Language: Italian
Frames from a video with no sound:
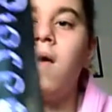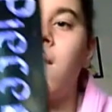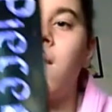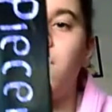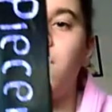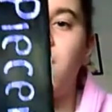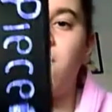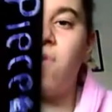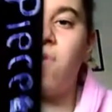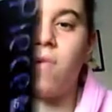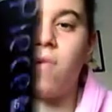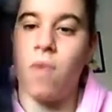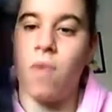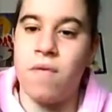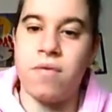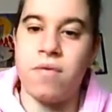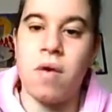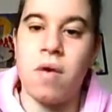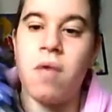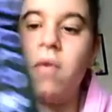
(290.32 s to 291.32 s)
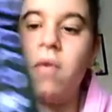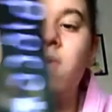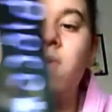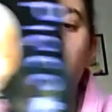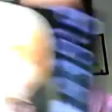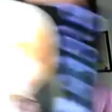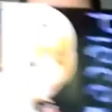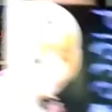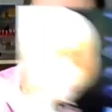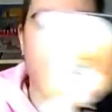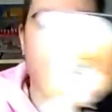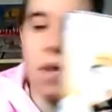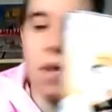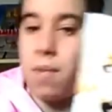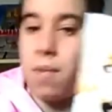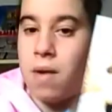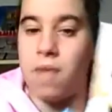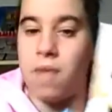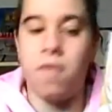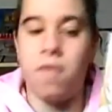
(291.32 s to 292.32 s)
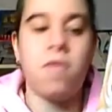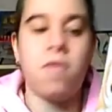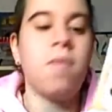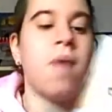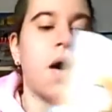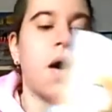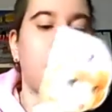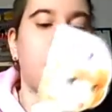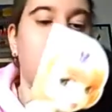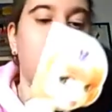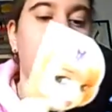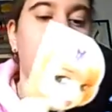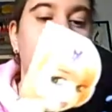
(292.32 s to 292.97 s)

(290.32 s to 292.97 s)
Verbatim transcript: a prezzo di 4,30€ per la Planet Manga,